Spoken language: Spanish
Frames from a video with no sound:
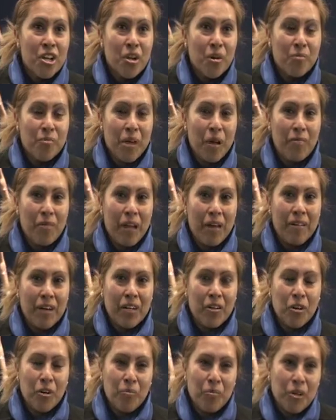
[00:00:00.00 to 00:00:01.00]
no me
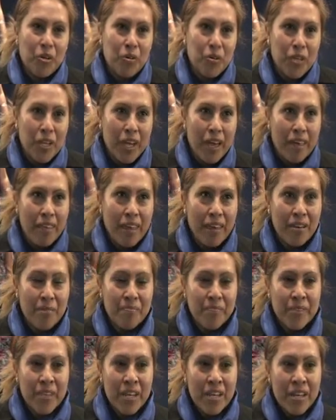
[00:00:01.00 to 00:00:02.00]
hablaba con mi cuñada
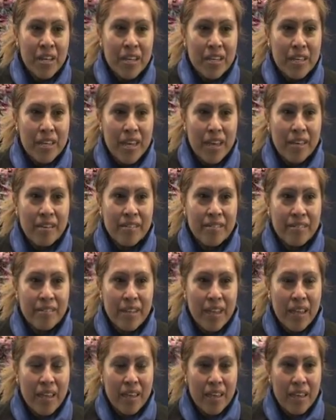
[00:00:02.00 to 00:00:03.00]
y,
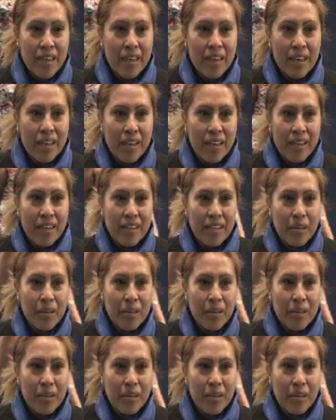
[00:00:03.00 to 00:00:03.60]
este,